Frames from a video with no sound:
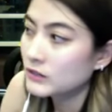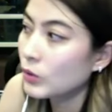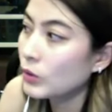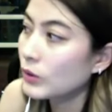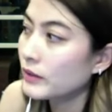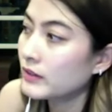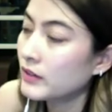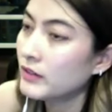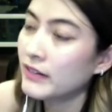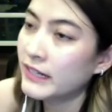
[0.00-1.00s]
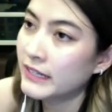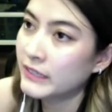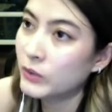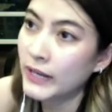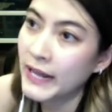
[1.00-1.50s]
โดนเขาเรียกอะไรอ่ะ
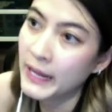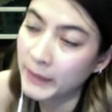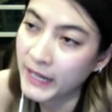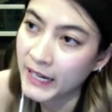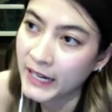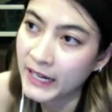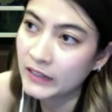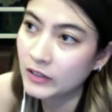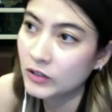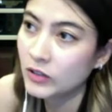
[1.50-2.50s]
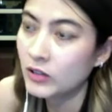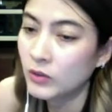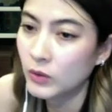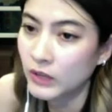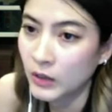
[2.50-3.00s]
โดนแอบอ้างแล้วก็
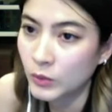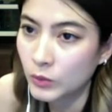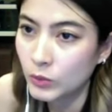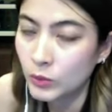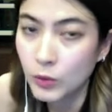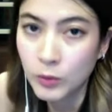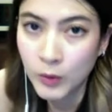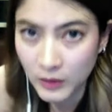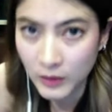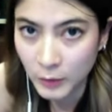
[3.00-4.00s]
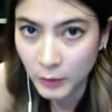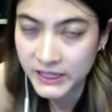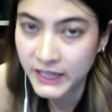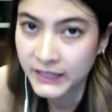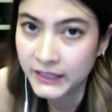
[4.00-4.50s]
โดเอารูปของเราไป
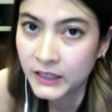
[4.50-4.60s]
ใช้